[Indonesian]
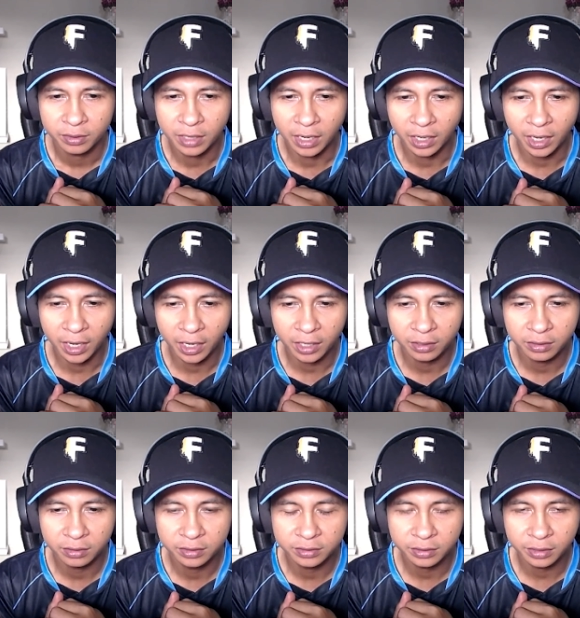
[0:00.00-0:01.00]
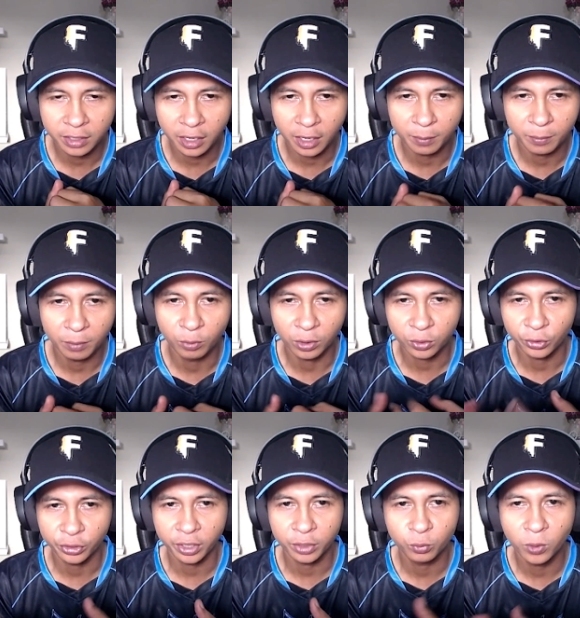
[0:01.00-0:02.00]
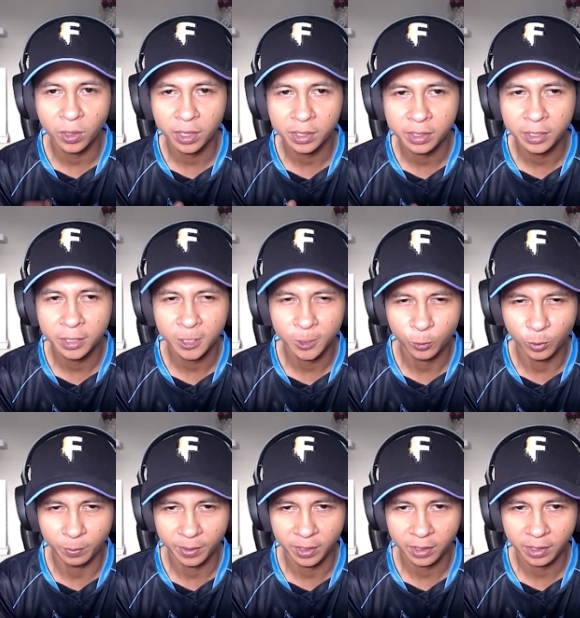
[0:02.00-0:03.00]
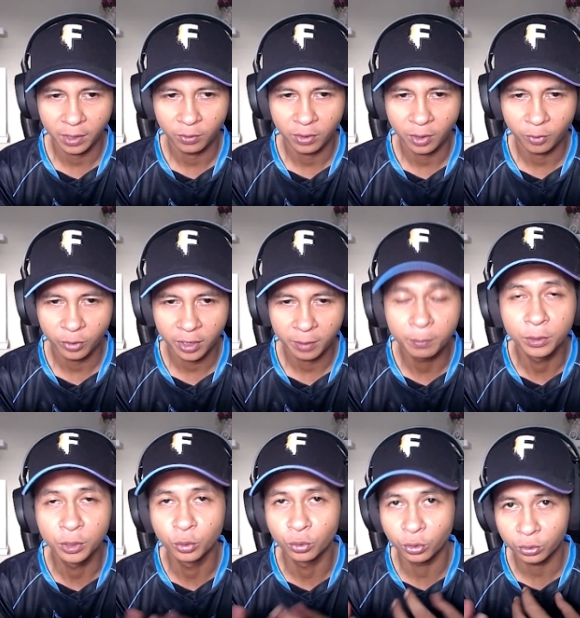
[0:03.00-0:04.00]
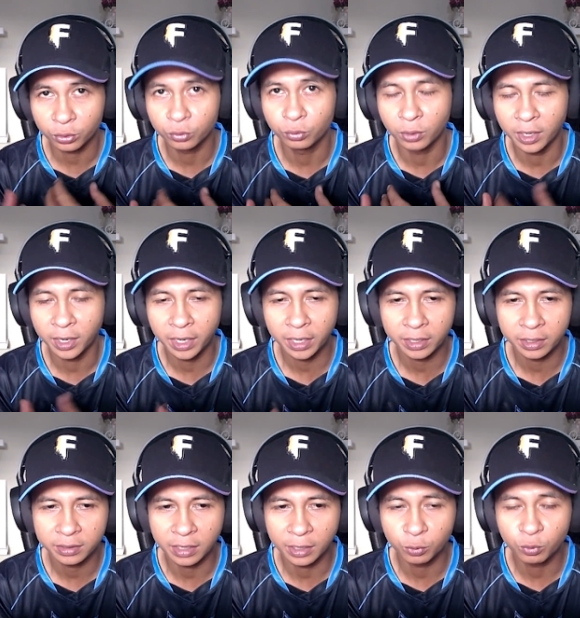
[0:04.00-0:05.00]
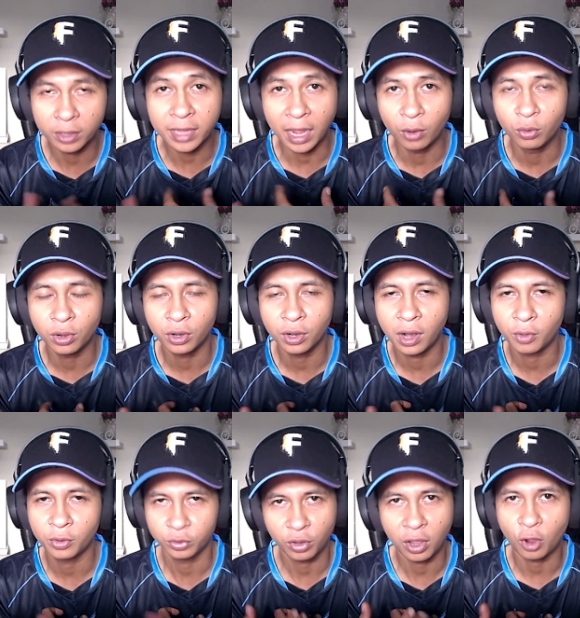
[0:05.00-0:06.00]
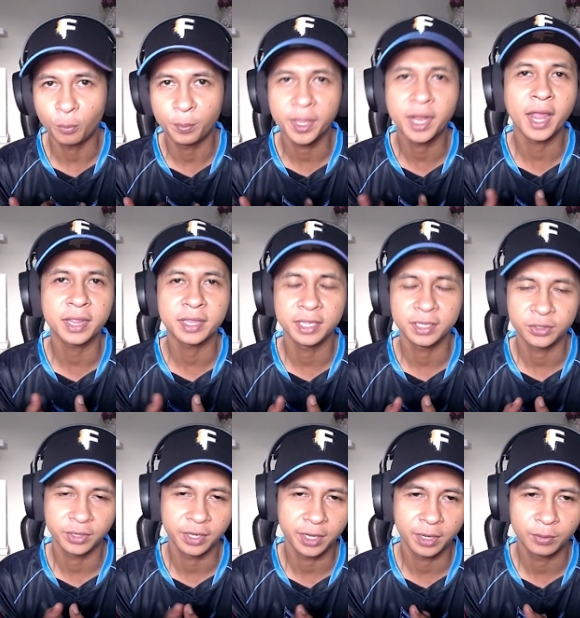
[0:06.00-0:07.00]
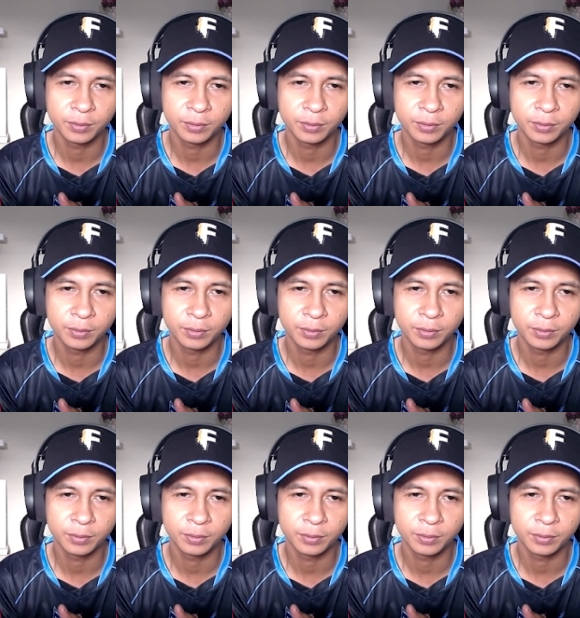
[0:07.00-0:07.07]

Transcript: dan di sini karena emang buat konten gue jadi gue pilih lagu-lagu yang menurut gue dan gue tahu kalau lagu itu nggak copyright gitu ya